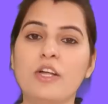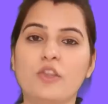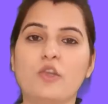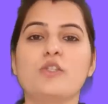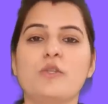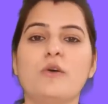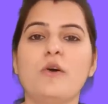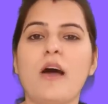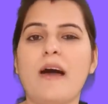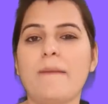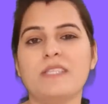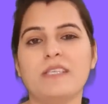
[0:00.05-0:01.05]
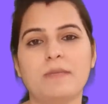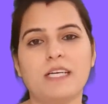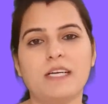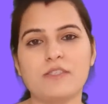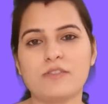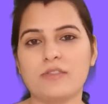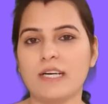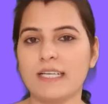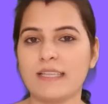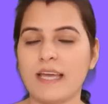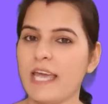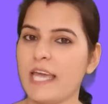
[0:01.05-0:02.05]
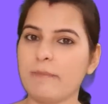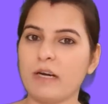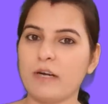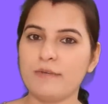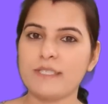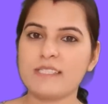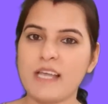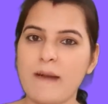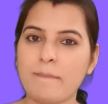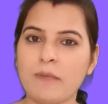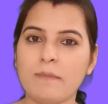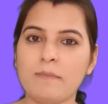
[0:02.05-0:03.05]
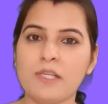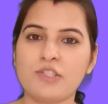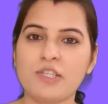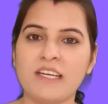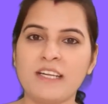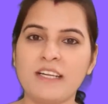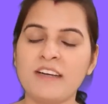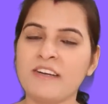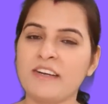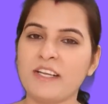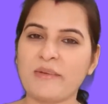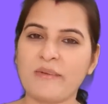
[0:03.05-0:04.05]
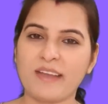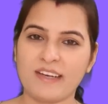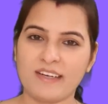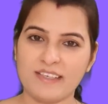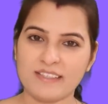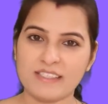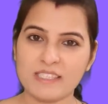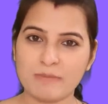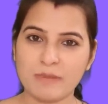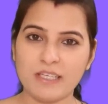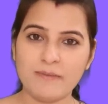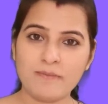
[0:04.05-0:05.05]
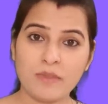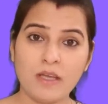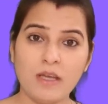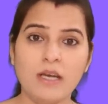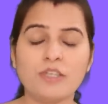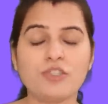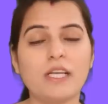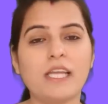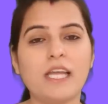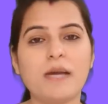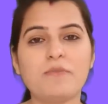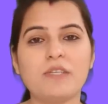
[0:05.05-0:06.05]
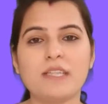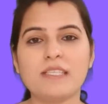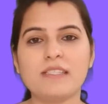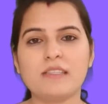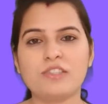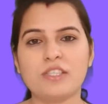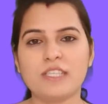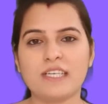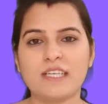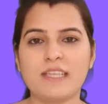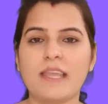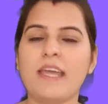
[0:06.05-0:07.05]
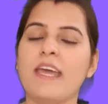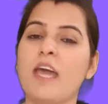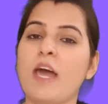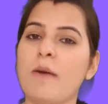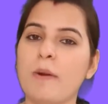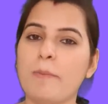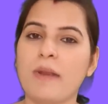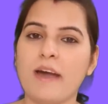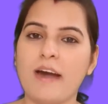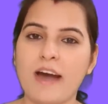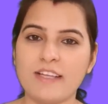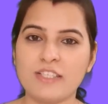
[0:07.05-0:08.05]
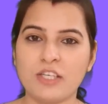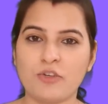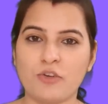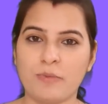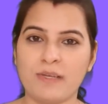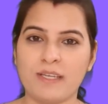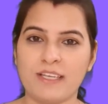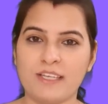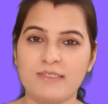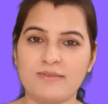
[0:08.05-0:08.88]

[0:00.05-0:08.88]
दोस्तों आप सभी का स्वागत है एक बार फिर से आपके अपने चैनल रियल क्विक एनालिसिस पर चलिए अब जल्दी से चर्चा करते हैं हम अपने आज के टॉपिक की